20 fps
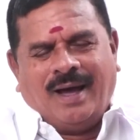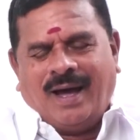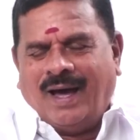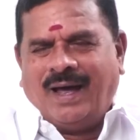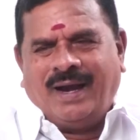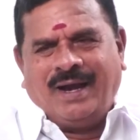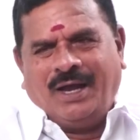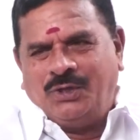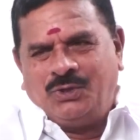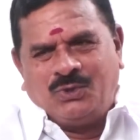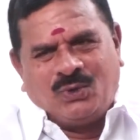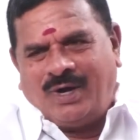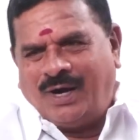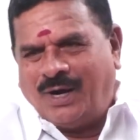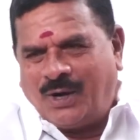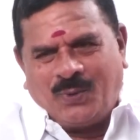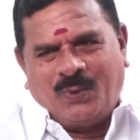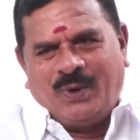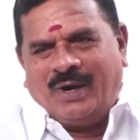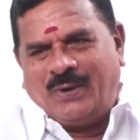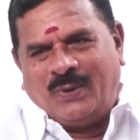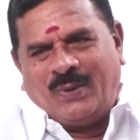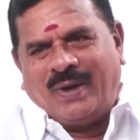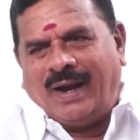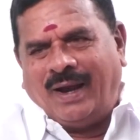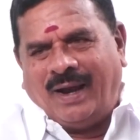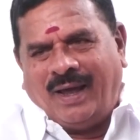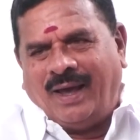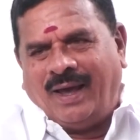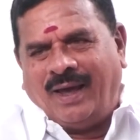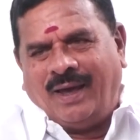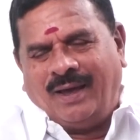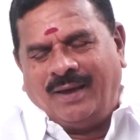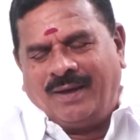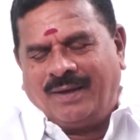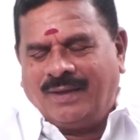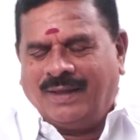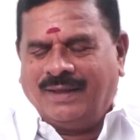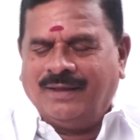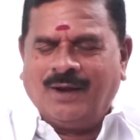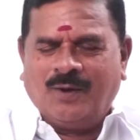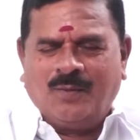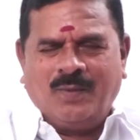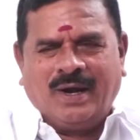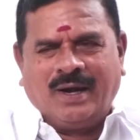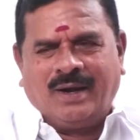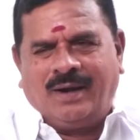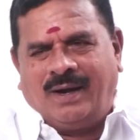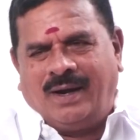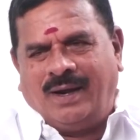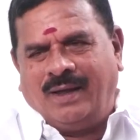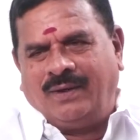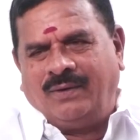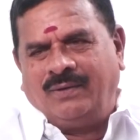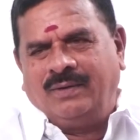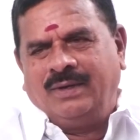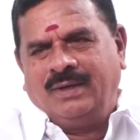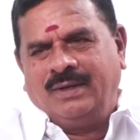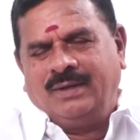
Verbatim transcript: ఆ రేంజ్ ఉన్నటువంటి వాళ్ళే అందరు మాట్లాడారు